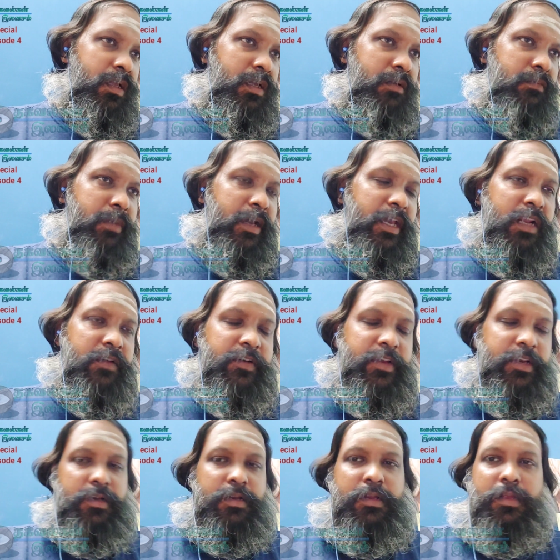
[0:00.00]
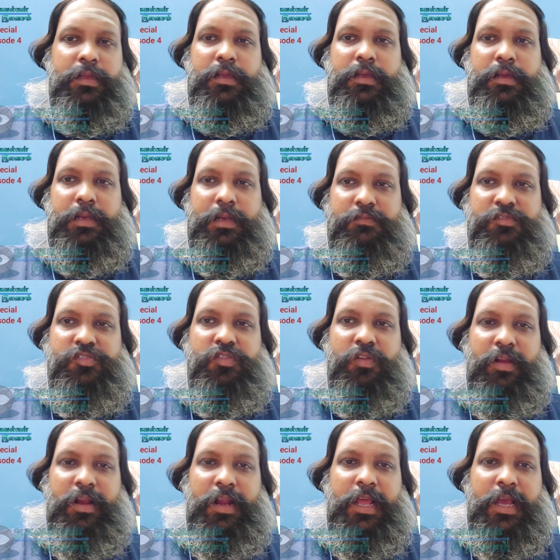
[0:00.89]
பைரவர் நம்ம
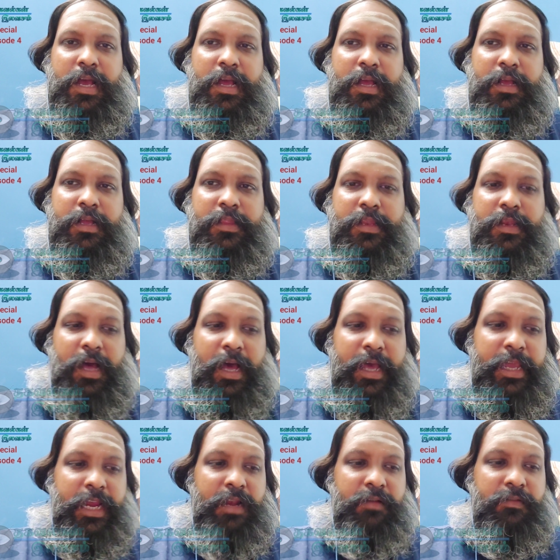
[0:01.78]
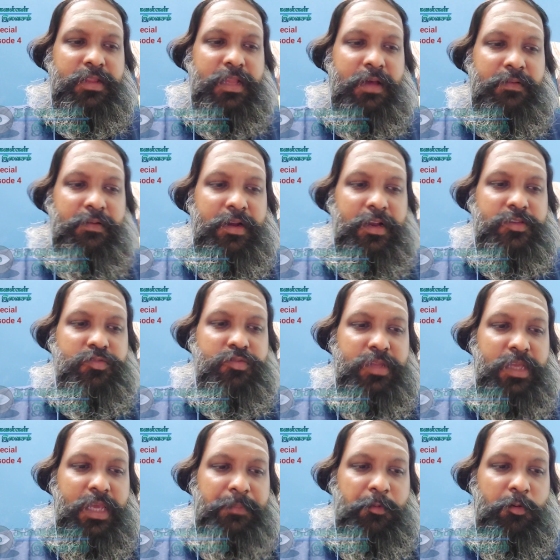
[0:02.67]
சொல்கிறோம் இல்லையா நாய்கள் வந்து அவங்கள
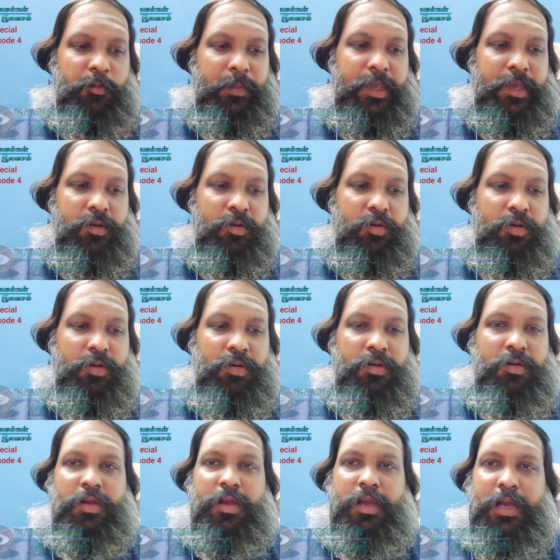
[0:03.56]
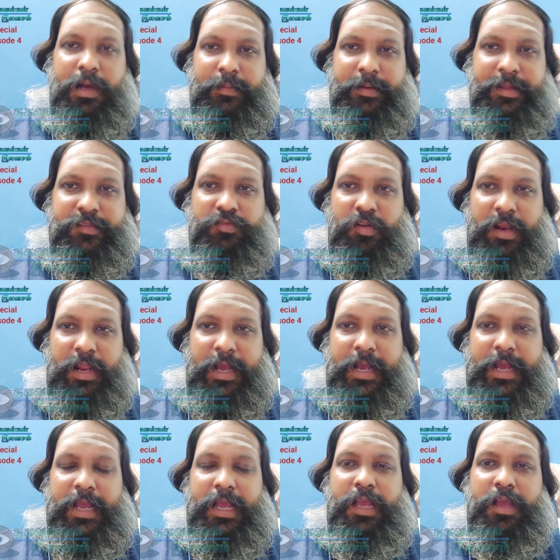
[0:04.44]
சுற்றி எப்போவுமே இருக்கும் அப்படின்னு
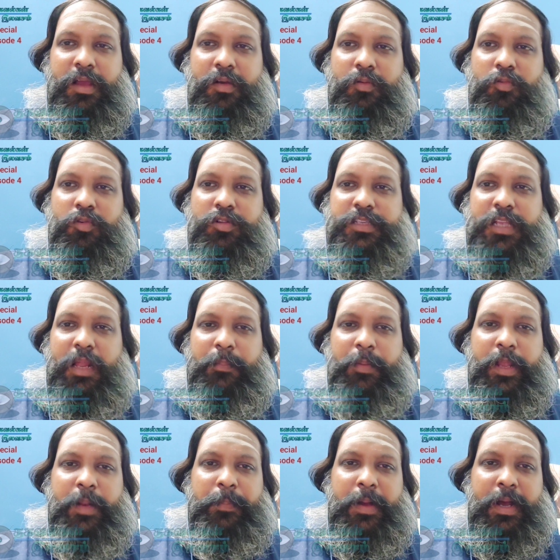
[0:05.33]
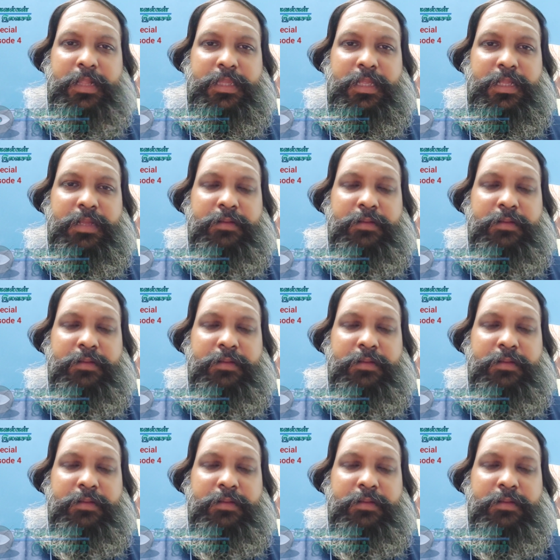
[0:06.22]
சொல்கிறாங்க ஒரு சில பேர் பார்த்ததை